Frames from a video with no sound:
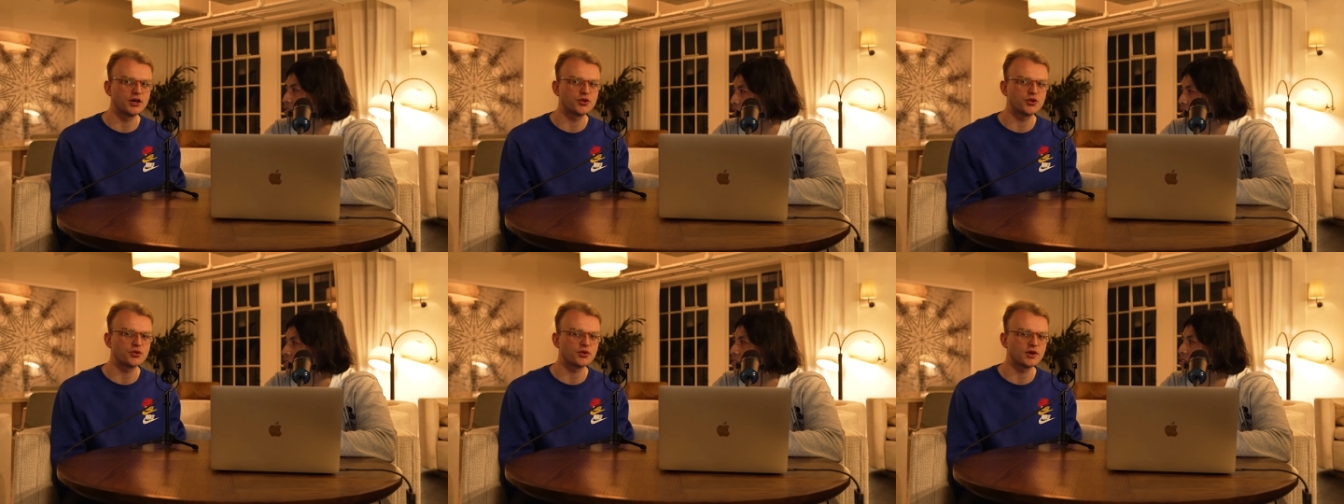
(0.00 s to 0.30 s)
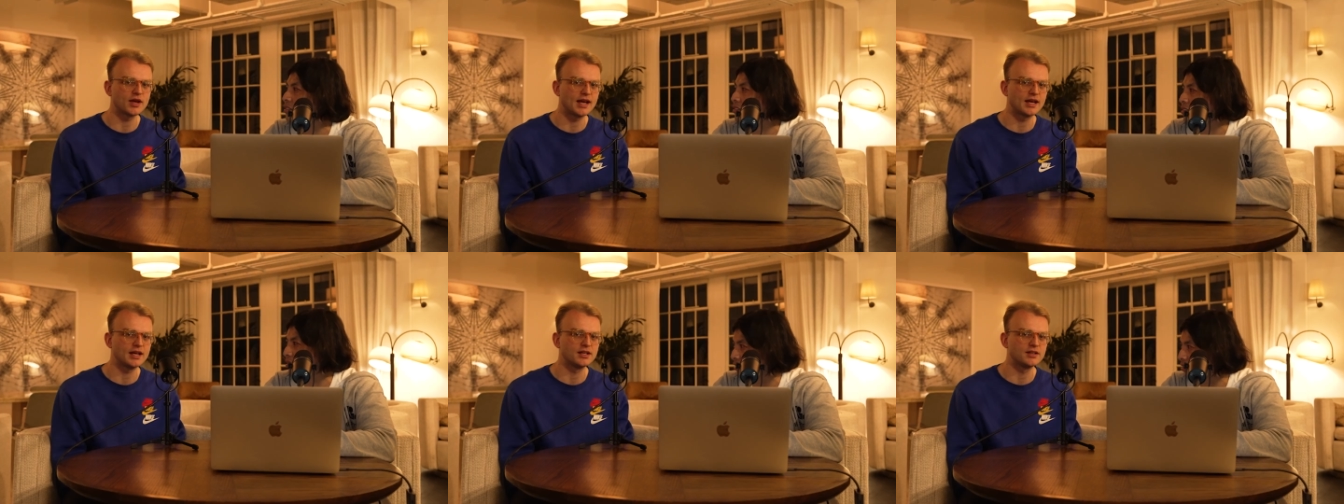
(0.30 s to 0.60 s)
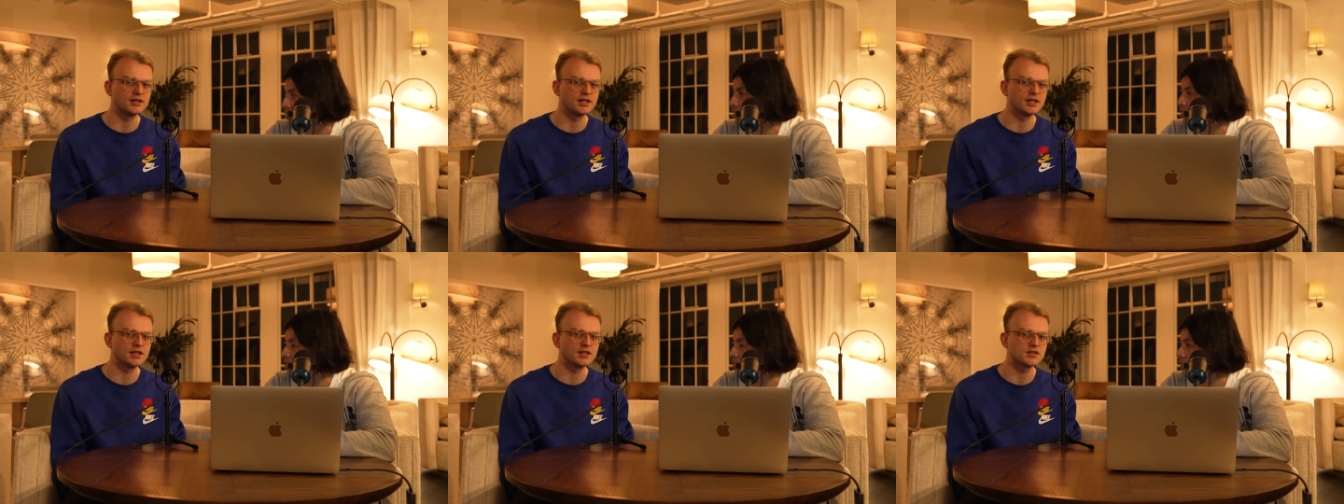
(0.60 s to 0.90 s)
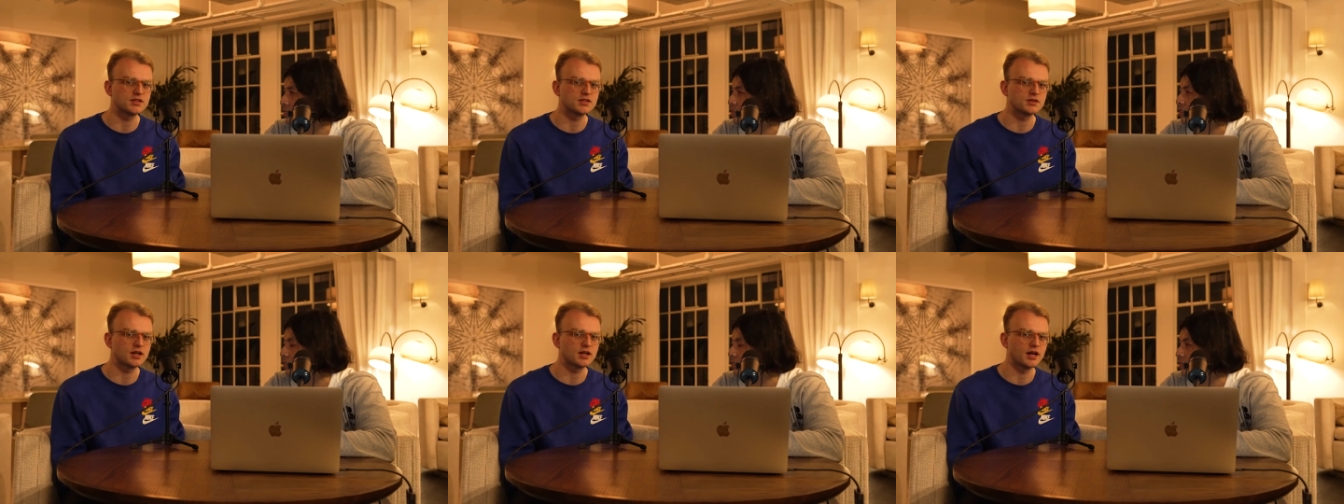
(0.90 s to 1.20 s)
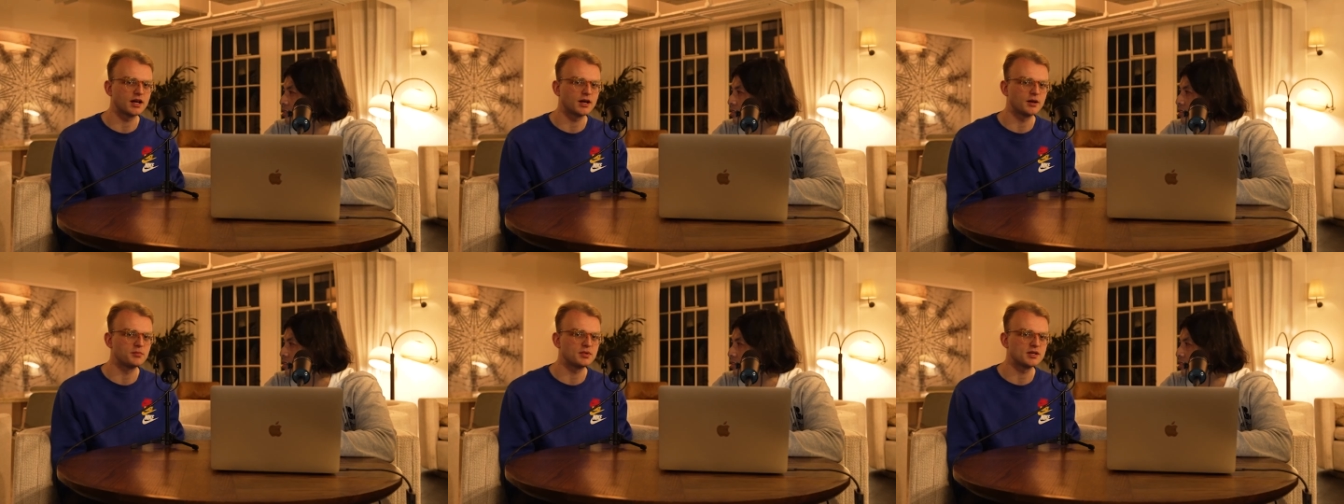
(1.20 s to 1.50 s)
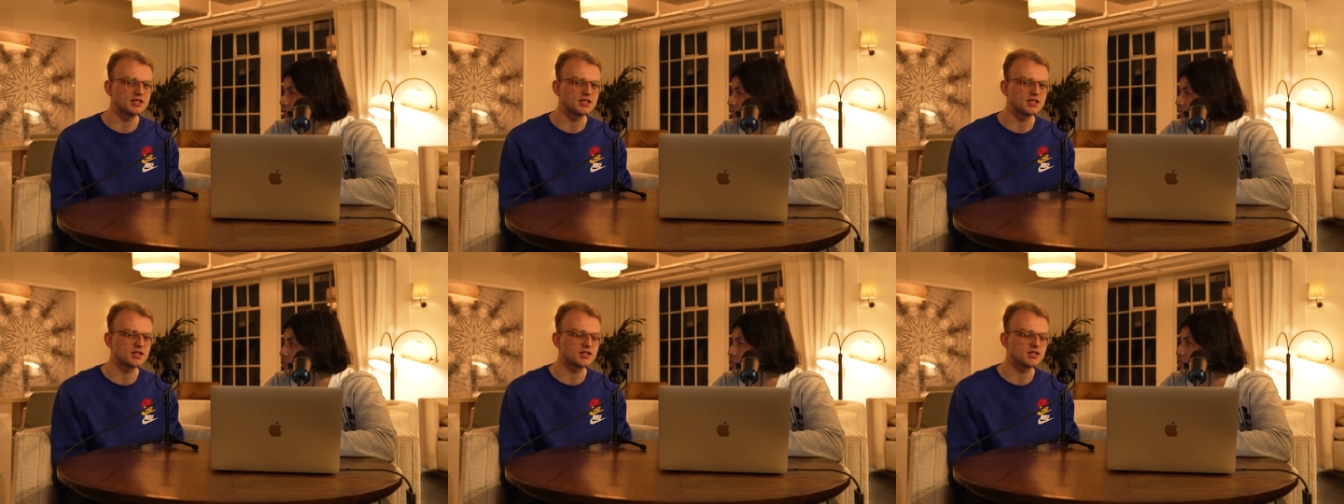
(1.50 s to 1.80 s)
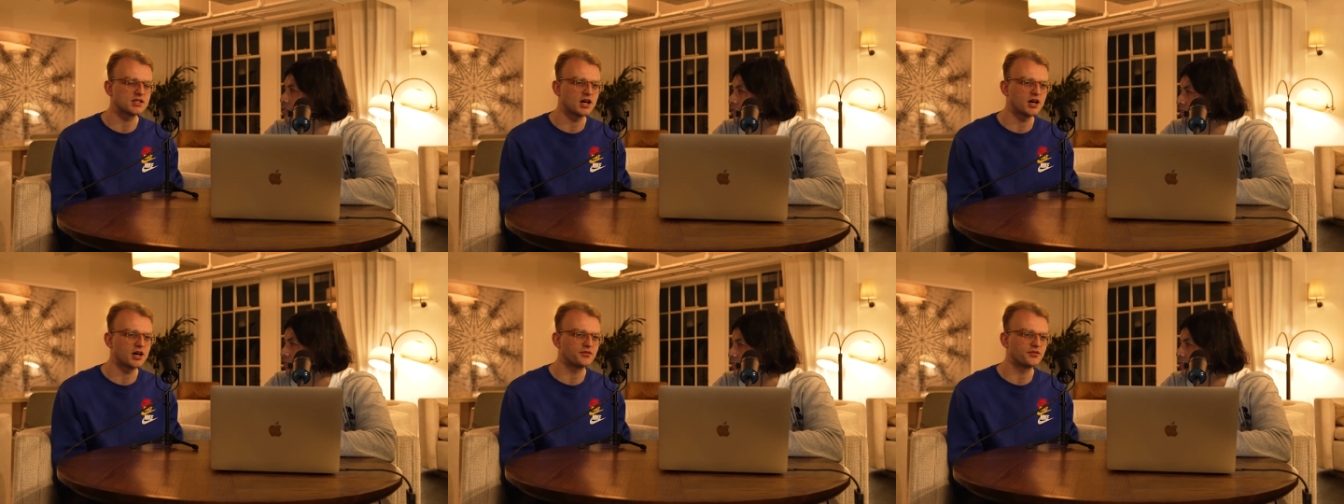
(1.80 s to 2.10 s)
り組みっていうのに、まあ、参加できたっていう
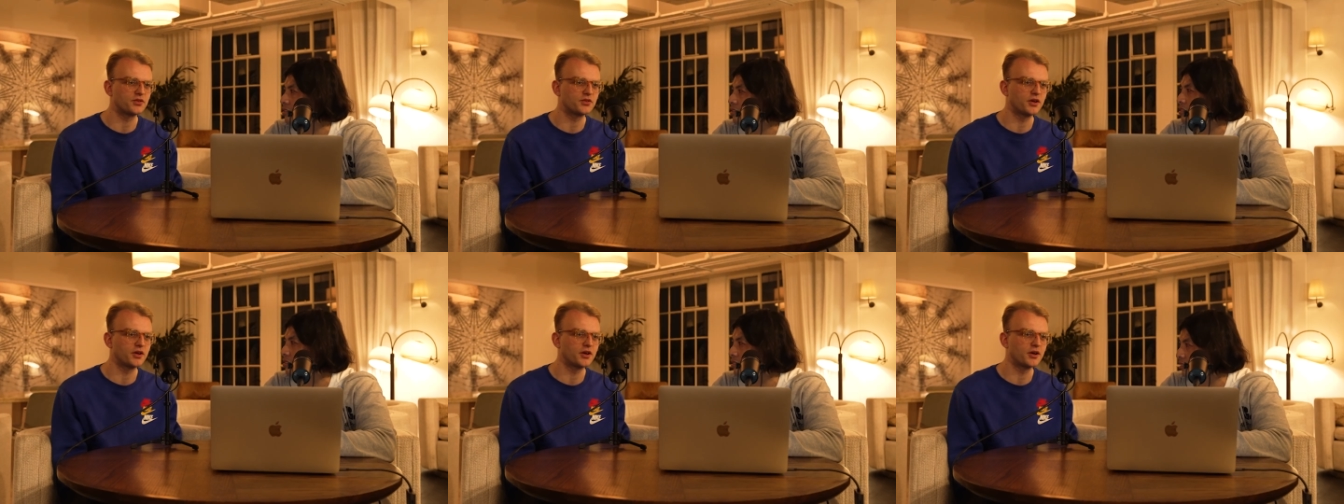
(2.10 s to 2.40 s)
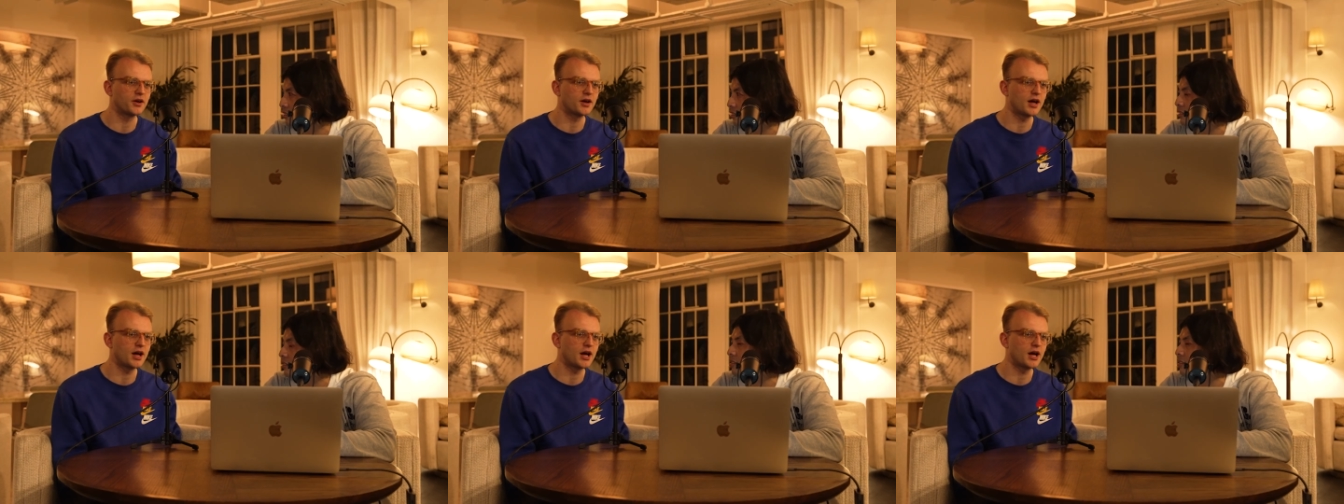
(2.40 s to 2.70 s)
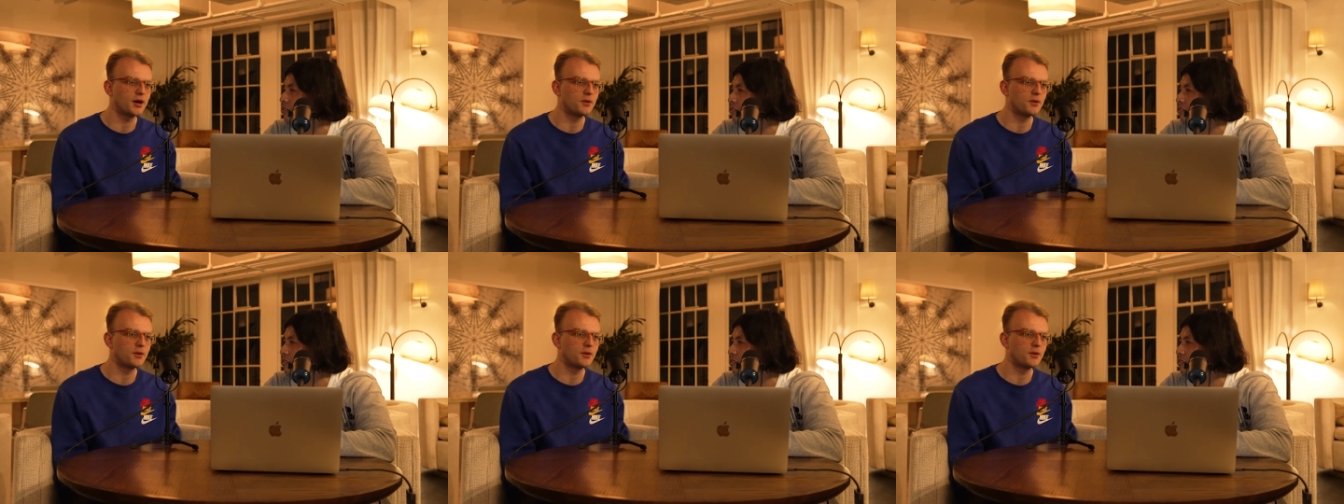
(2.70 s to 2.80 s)
のも、すご